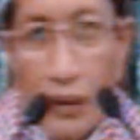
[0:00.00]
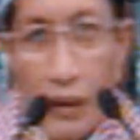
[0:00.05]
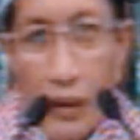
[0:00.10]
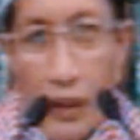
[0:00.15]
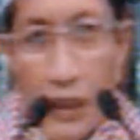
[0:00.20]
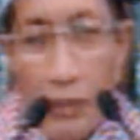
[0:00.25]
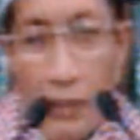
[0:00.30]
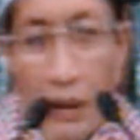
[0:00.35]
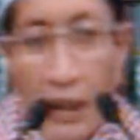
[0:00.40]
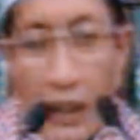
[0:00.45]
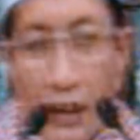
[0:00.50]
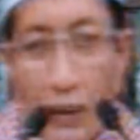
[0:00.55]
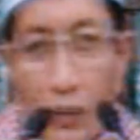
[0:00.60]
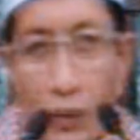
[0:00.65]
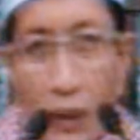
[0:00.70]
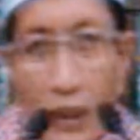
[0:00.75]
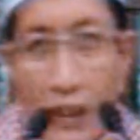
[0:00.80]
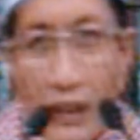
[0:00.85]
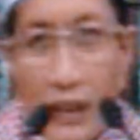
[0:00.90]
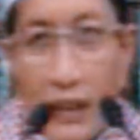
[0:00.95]
di mana
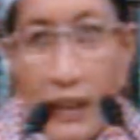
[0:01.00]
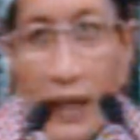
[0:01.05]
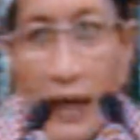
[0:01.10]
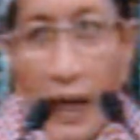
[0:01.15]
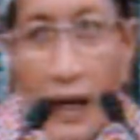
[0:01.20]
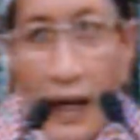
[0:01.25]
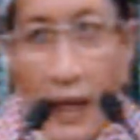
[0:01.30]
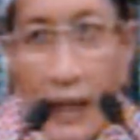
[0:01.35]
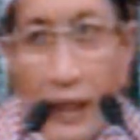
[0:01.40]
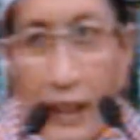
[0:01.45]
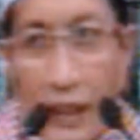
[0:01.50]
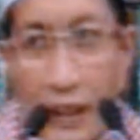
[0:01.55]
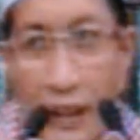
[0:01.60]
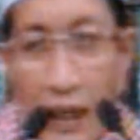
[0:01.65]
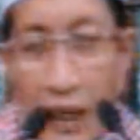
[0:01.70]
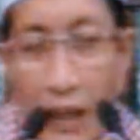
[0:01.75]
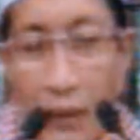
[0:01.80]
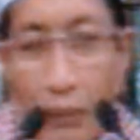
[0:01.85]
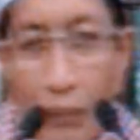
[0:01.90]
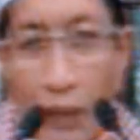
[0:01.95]
Tuhan tidak hadir
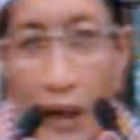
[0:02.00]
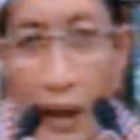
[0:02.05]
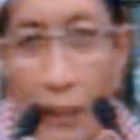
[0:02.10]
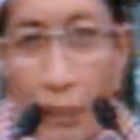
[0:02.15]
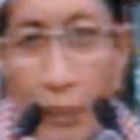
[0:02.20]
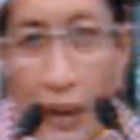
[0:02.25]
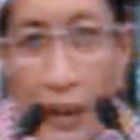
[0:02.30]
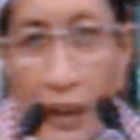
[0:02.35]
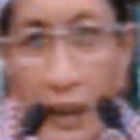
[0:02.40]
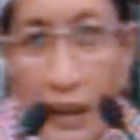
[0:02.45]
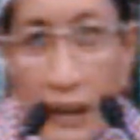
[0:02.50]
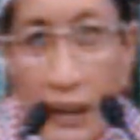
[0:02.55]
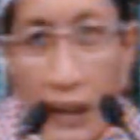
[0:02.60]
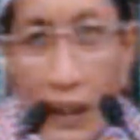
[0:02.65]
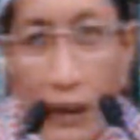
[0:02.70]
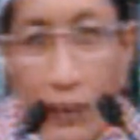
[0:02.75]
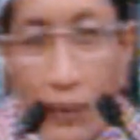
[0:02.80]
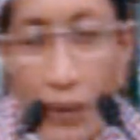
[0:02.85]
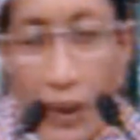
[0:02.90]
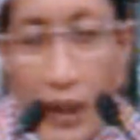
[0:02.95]
dalam apa yang
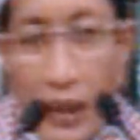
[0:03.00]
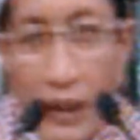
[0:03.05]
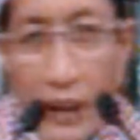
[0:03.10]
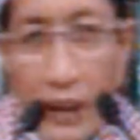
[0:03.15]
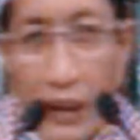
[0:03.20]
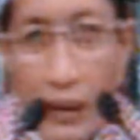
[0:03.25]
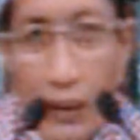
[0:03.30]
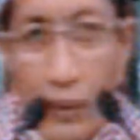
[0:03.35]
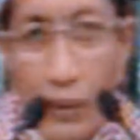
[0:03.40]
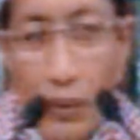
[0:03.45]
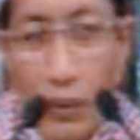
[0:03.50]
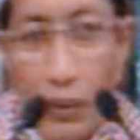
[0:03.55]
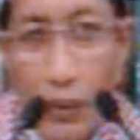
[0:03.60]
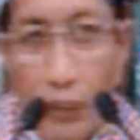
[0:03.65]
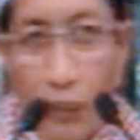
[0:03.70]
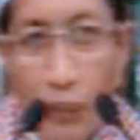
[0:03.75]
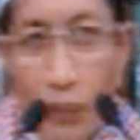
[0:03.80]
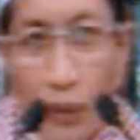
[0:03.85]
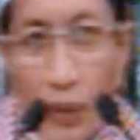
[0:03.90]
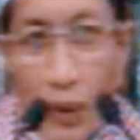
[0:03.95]
kita lakukan itu,
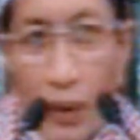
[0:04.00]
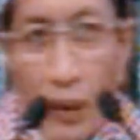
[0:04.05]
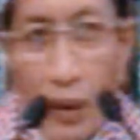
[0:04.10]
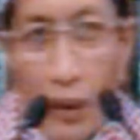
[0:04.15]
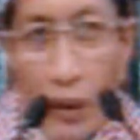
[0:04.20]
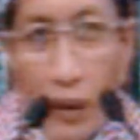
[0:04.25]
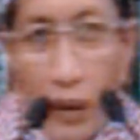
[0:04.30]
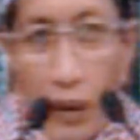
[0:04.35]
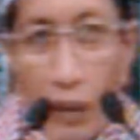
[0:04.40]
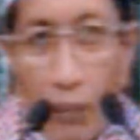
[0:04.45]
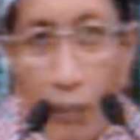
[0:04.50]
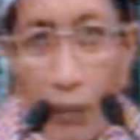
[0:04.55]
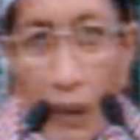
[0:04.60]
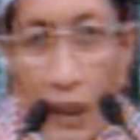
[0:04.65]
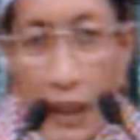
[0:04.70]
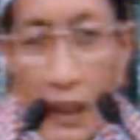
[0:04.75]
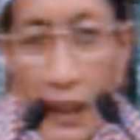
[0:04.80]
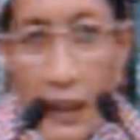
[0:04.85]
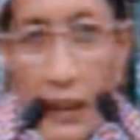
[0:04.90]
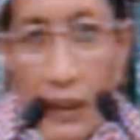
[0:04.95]

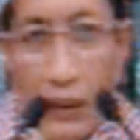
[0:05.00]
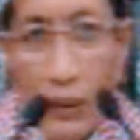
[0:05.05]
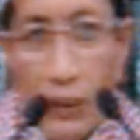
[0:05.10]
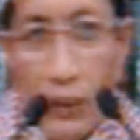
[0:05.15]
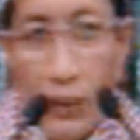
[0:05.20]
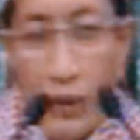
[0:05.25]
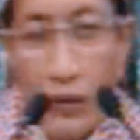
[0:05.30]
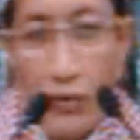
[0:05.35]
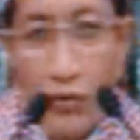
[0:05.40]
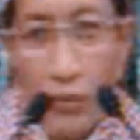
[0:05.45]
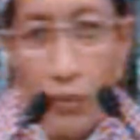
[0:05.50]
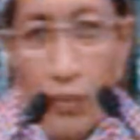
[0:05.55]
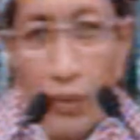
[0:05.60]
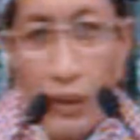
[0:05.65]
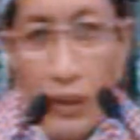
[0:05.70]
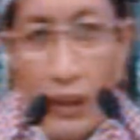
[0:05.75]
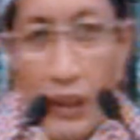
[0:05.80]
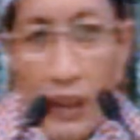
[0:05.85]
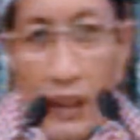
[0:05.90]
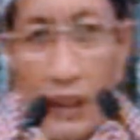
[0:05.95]
maka itu
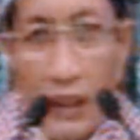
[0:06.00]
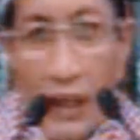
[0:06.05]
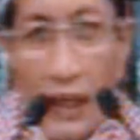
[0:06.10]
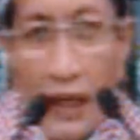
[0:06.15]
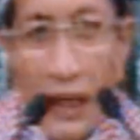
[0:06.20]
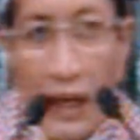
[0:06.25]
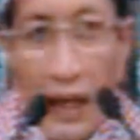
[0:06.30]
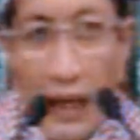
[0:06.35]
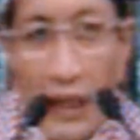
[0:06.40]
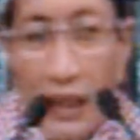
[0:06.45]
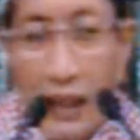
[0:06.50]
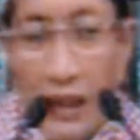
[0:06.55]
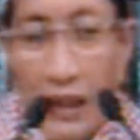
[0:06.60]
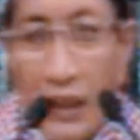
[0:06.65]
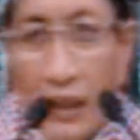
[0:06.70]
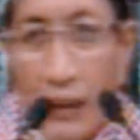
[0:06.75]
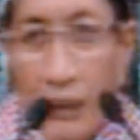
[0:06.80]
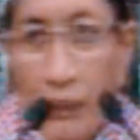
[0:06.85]
disebut dengan al-hadath.